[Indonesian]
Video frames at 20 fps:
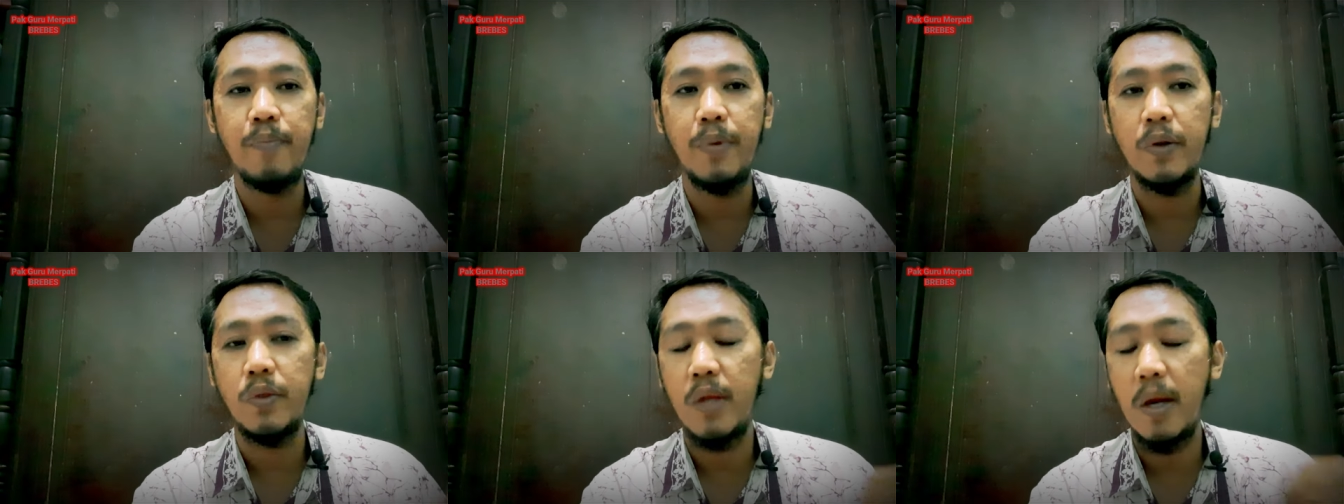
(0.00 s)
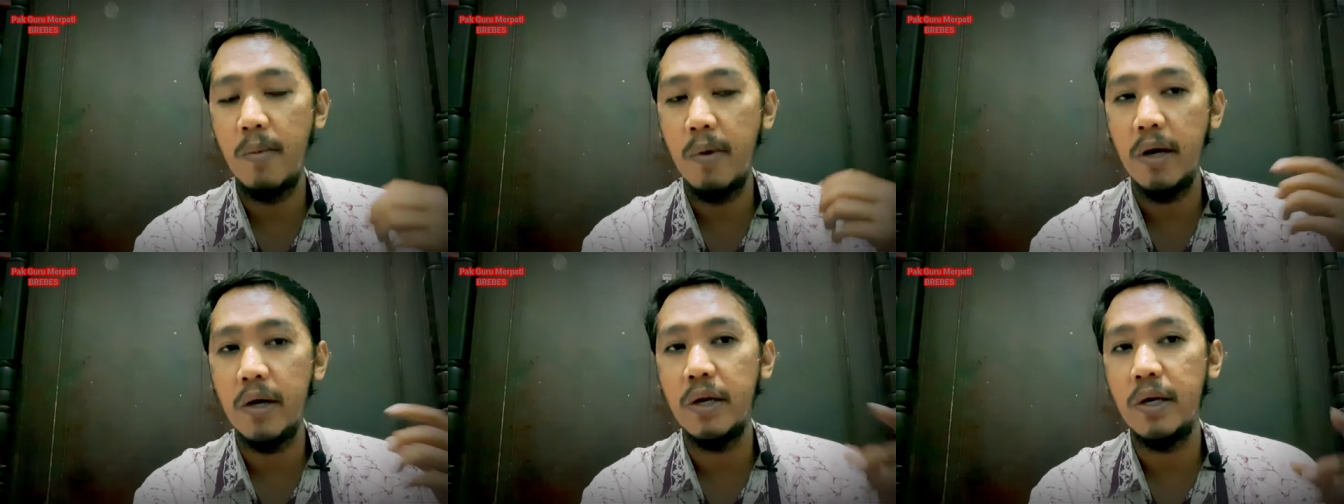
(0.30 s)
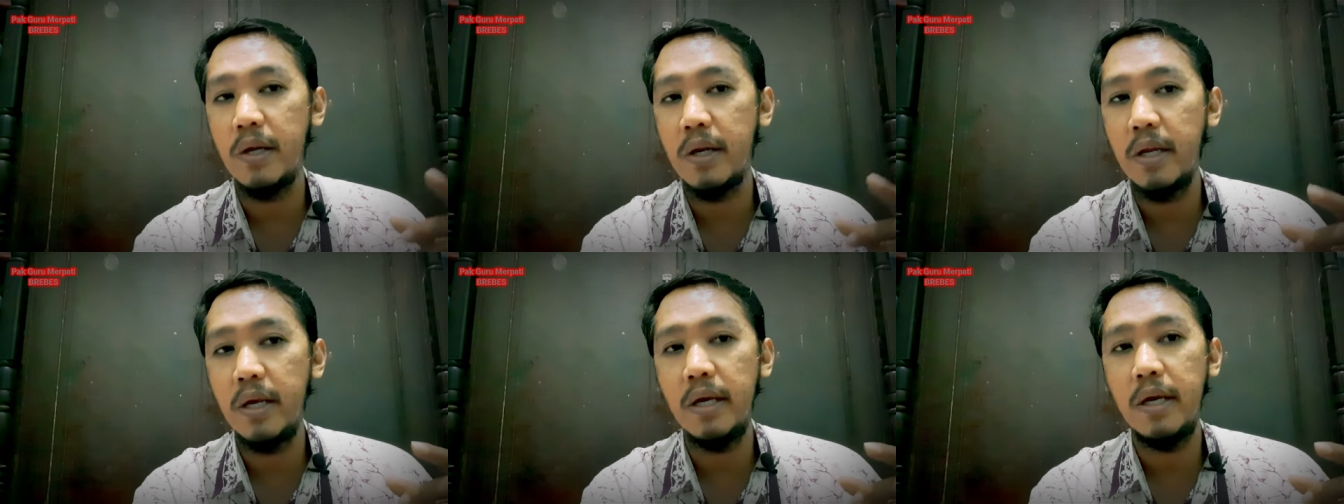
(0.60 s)
pertama
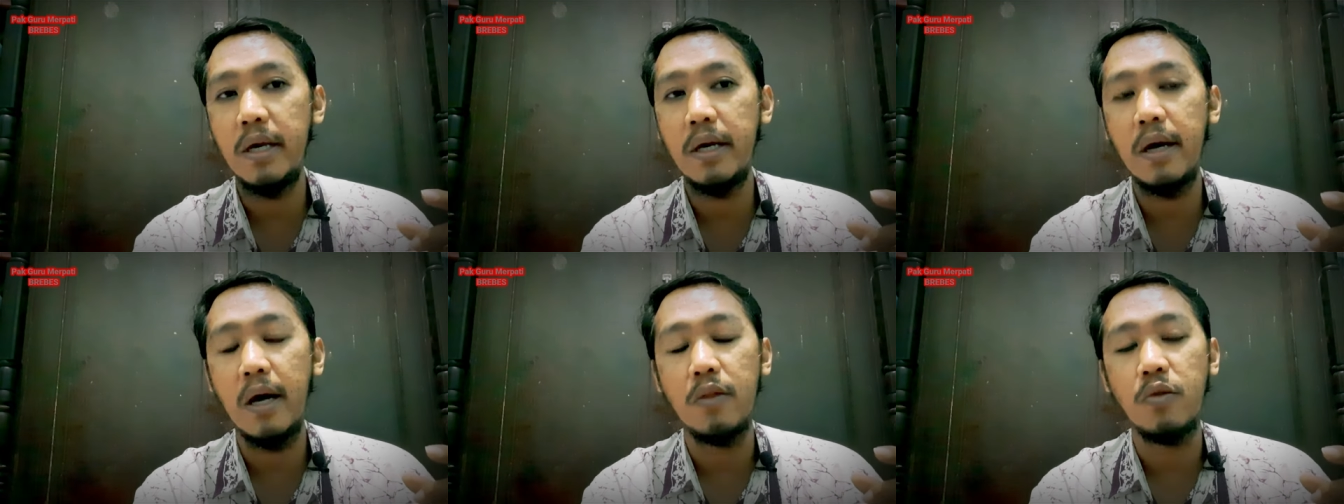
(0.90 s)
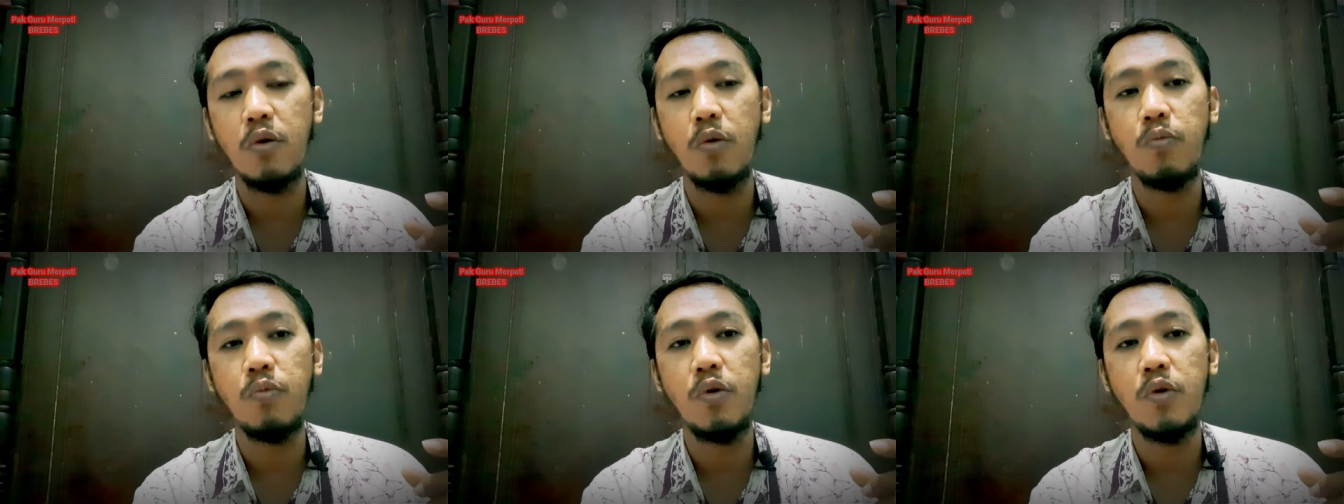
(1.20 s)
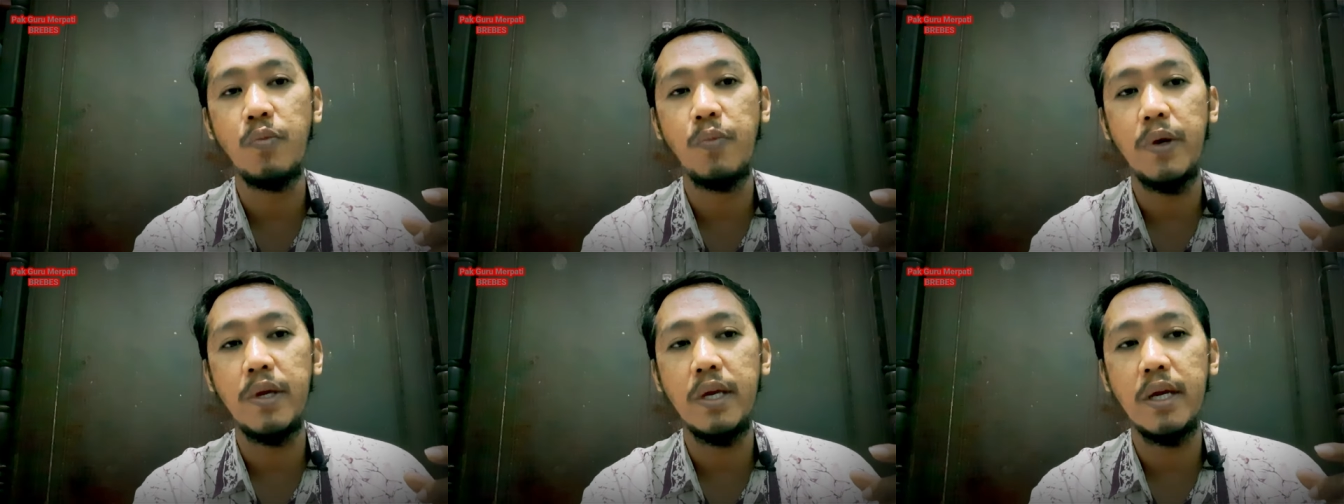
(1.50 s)
giring
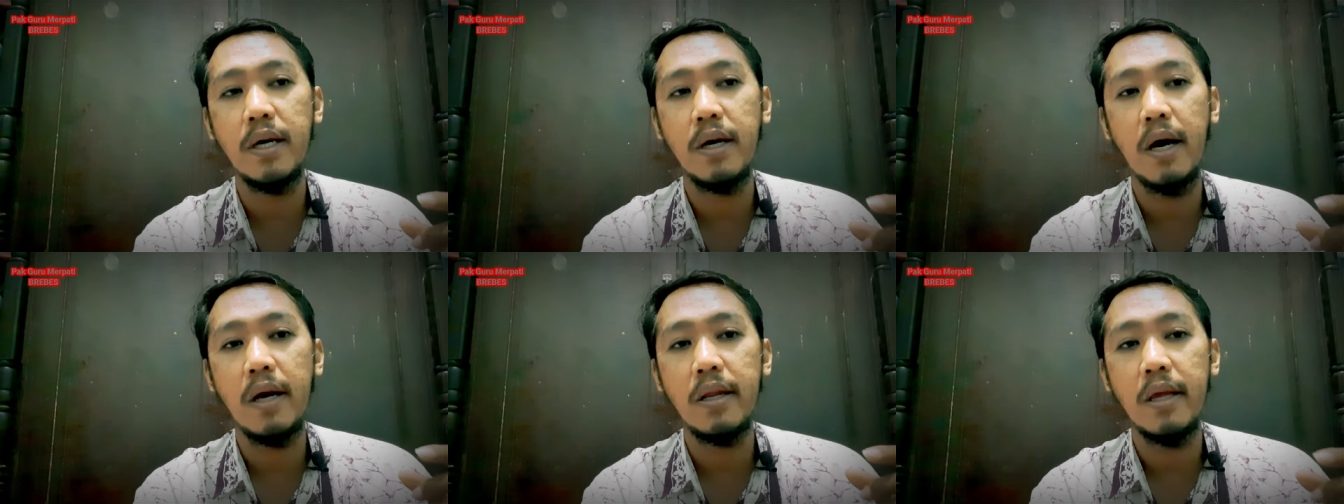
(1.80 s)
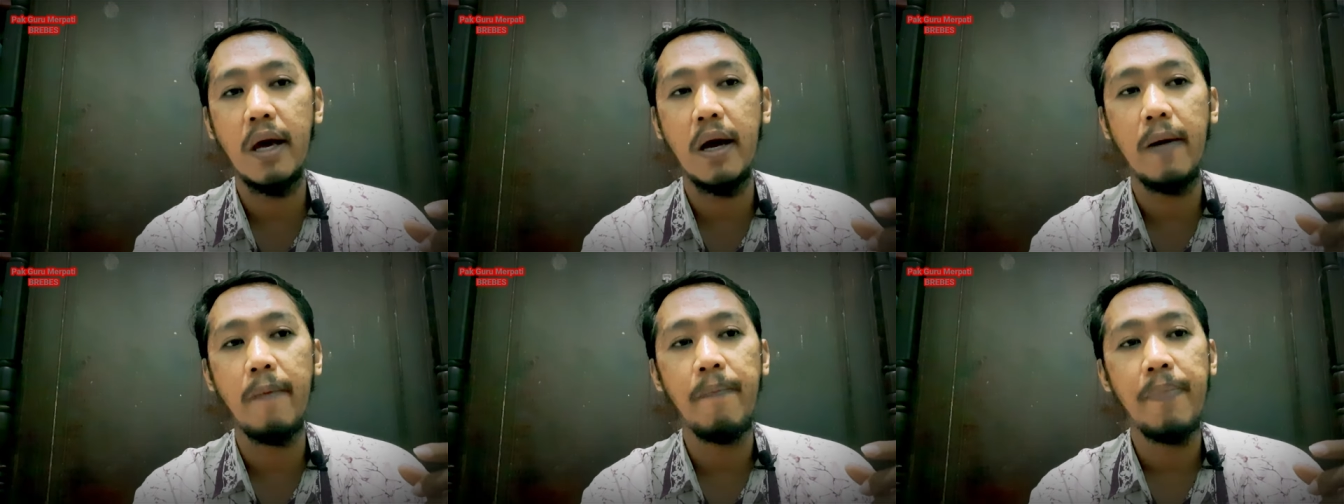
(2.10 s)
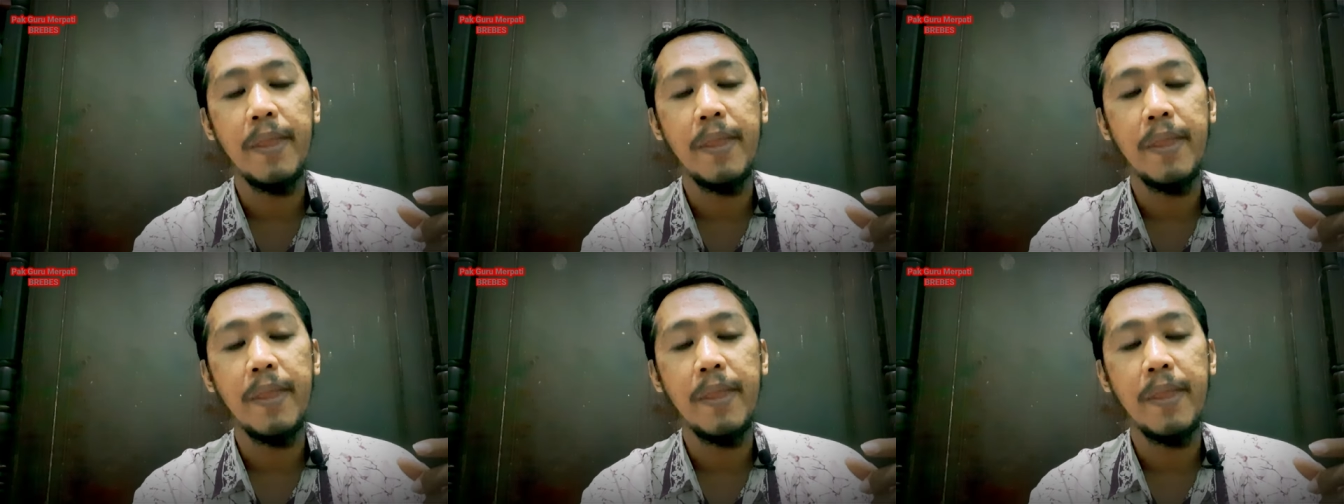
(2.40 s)
ataupun peyikan yang